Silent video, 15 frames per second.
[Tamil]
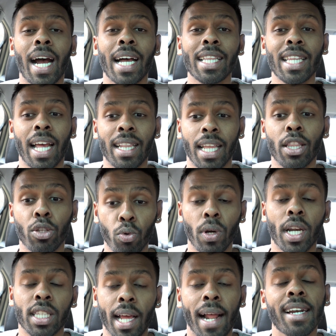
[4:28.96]
அந்த அந்த
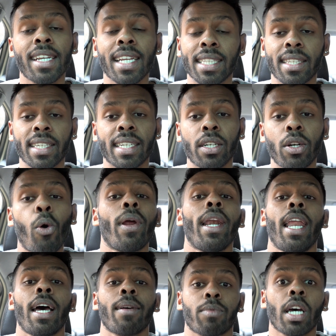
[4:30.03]
அதுக்குள்ளே தள்ளுறதுக்கோ
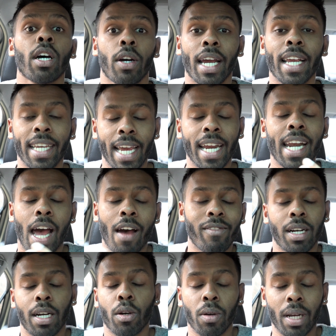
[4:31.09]
இல்லை ஏன்
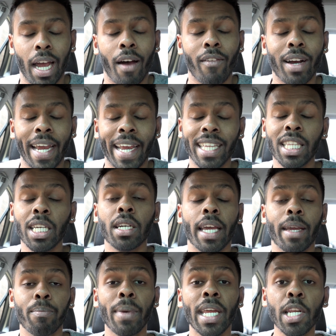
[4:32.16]
அவங்க அவங்க எது
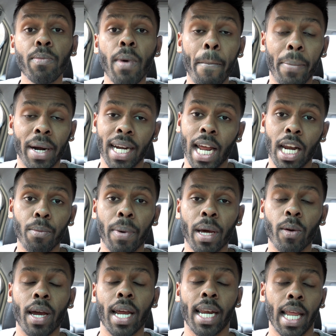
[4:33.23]
மினிமம் பண்ணாலும்
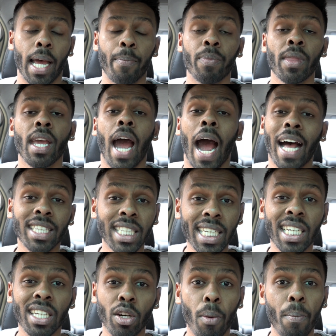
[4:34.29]
பரவாயில்ல
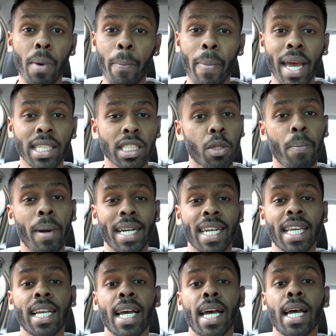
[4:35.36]
அதுக்கு ரொம்ப பெஸ்ட் பட்
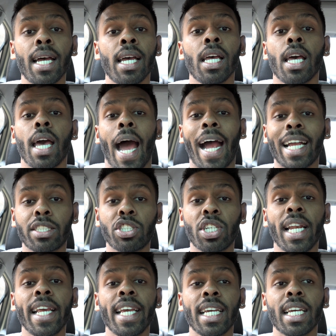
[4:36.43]
நீங்கள்
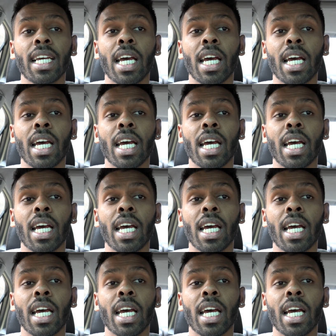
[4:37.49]
ஆக்சுவலி